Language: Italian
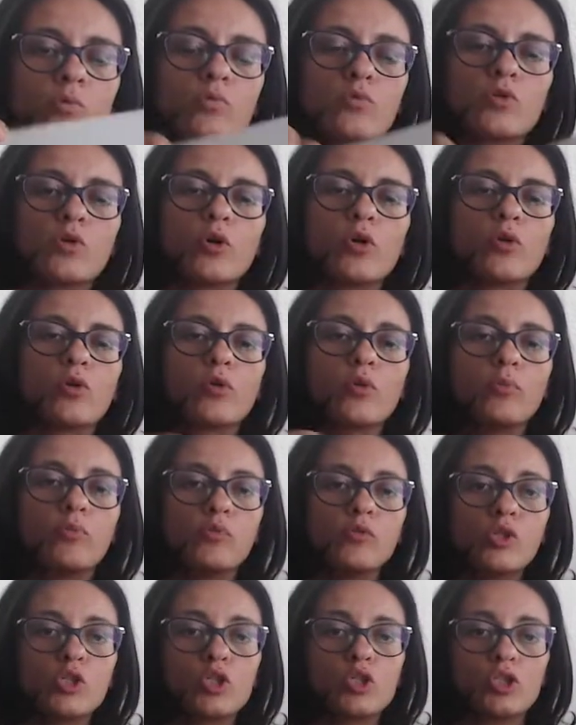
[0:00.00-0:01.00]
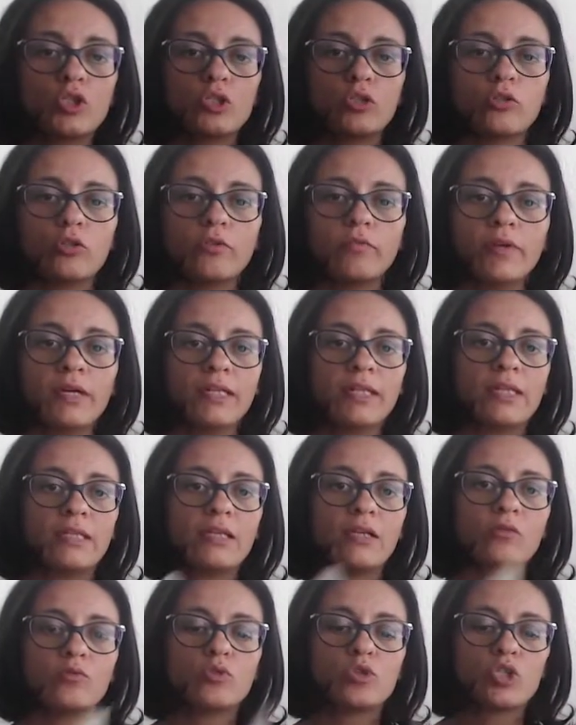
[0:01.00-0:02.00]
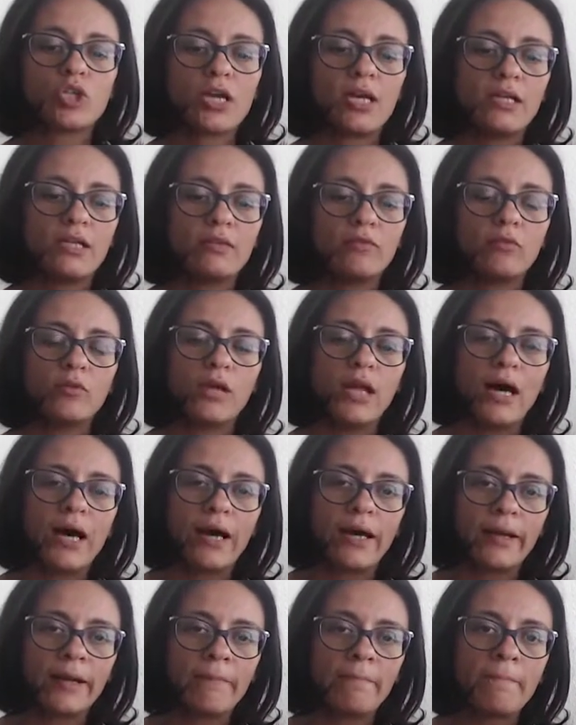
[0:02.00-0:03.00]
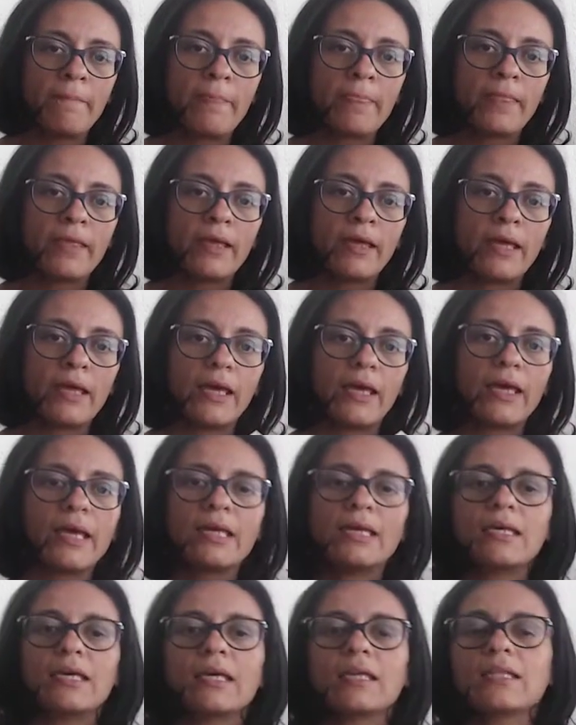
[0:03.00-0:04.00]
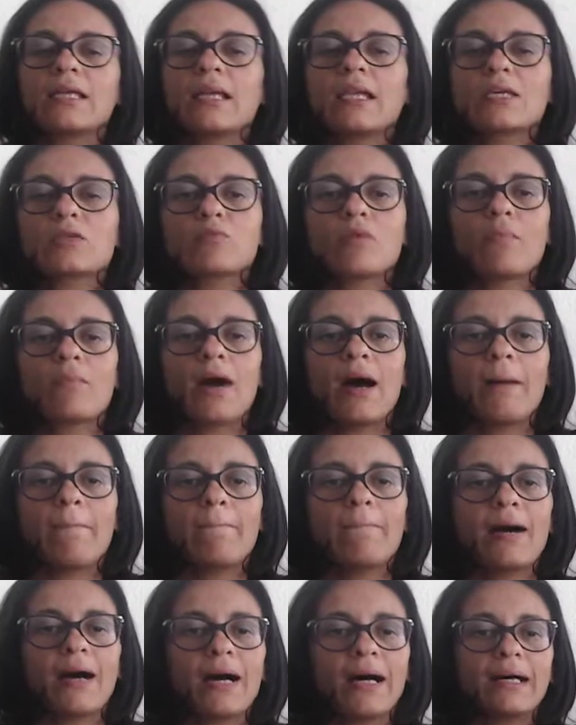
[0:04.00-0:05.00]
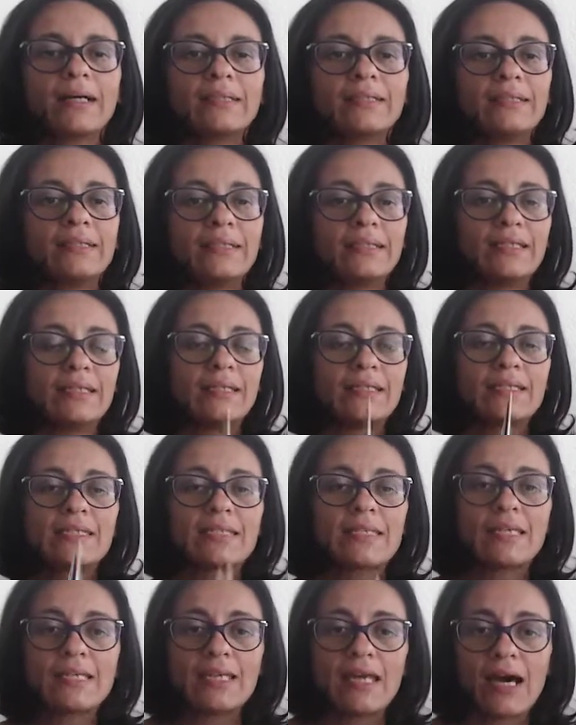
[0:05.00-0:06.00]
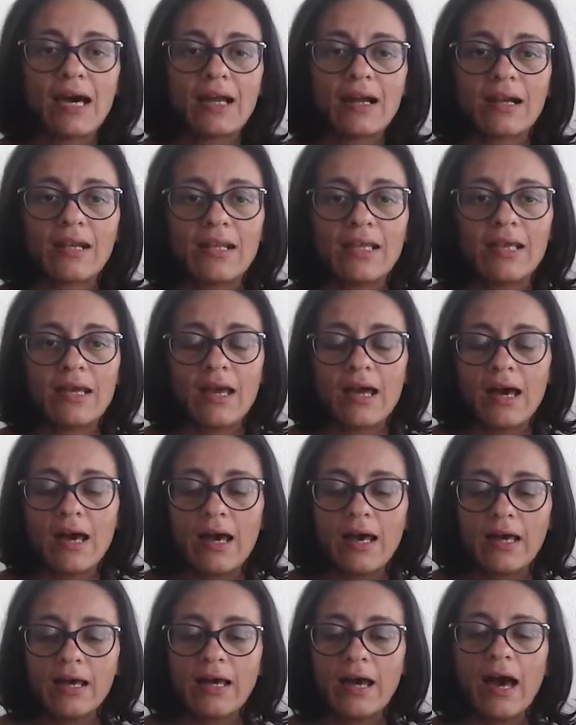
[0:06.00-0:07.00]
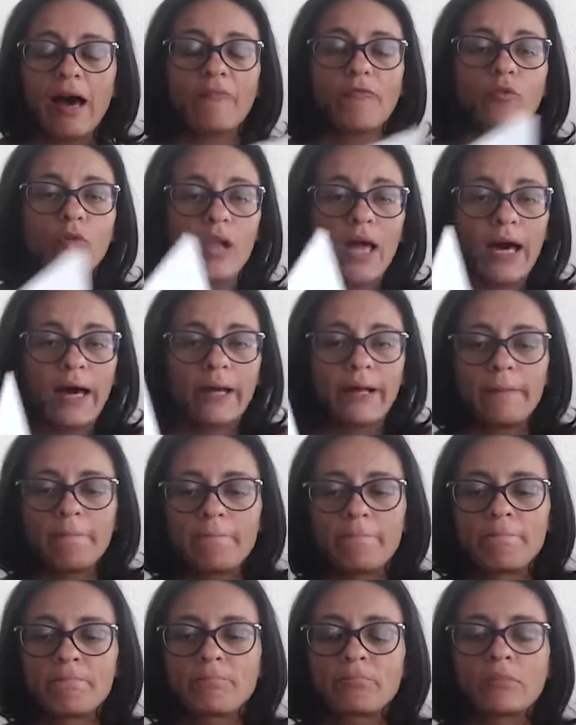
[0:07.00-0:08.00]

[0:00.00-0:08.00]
giorno Pulcino vede degli uccelli volare e chiede alla sua mamma di insegnarle eh, a volare.